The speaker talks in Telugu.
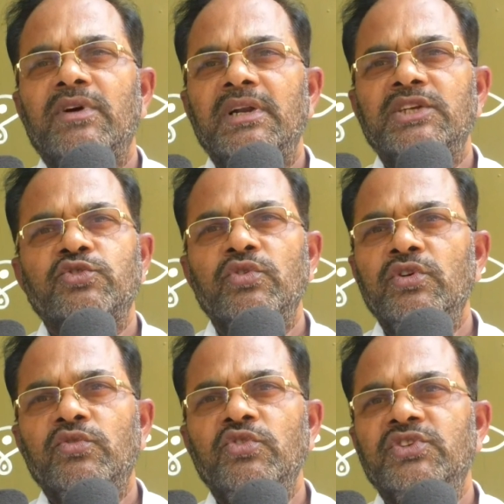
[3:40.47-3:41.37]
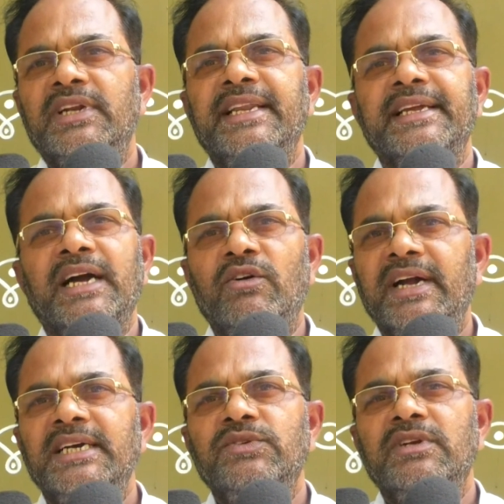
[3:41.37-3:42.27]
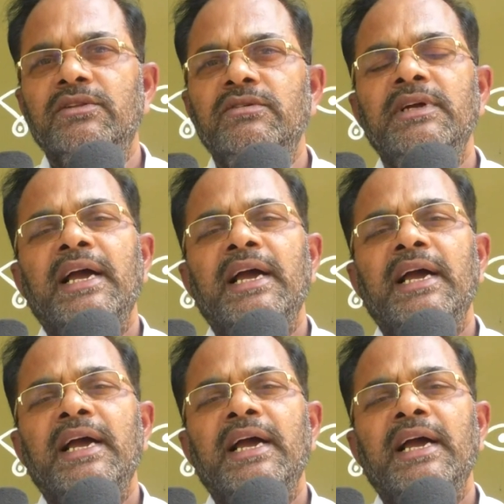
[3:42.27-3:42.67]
వాళ్ళు ఆ స్కూల్లో కూర్చోడానికి అవకాశం ఉండదు